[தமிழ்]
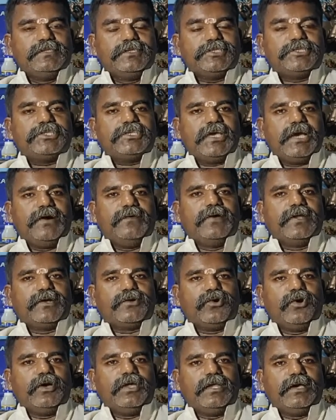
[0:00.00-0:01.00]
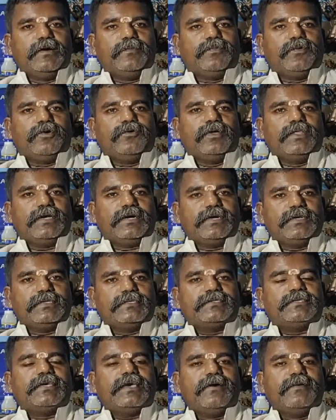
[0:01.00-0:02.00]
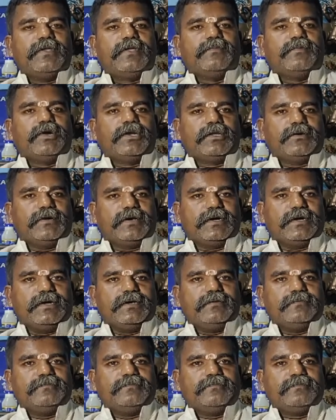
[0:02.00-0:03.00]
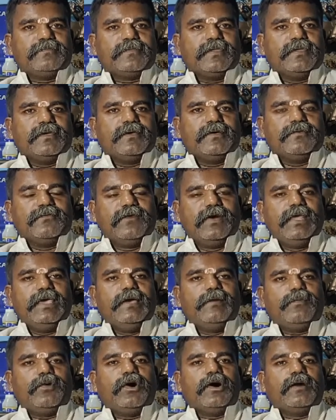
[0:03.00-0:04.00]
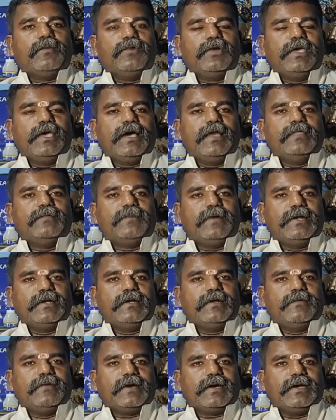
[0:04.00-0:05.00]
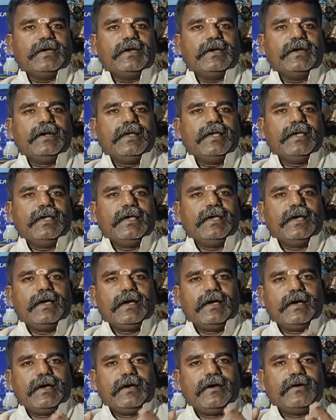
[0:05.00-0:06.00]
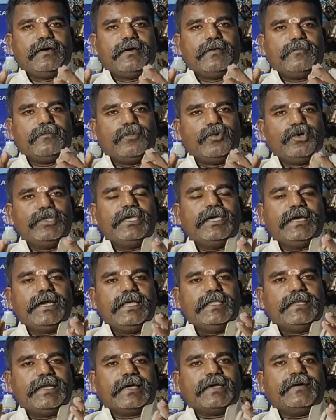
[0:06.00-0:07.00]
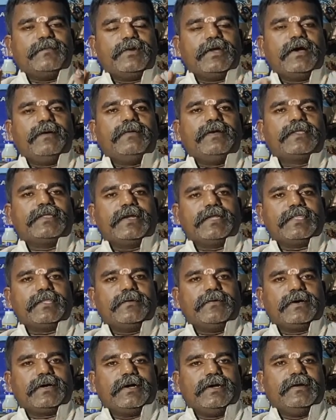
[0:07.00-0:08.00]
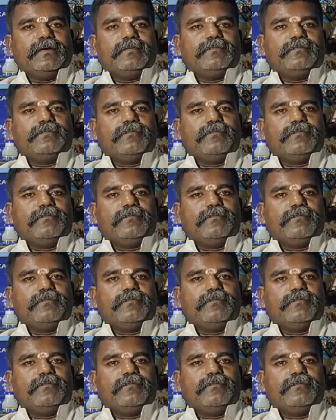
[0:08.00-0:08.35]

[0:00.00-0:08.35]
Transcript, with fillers: ஜிஸ்யா வரி கோயிலுக்கு போவதற்கு ஜிஸ்யா வரி போட்டவர்கள் வெளியே போக முடியாது பண்ணவர்கள் பூஜைகளை நடக்க முடியாமல் தடுத்தவர்கள்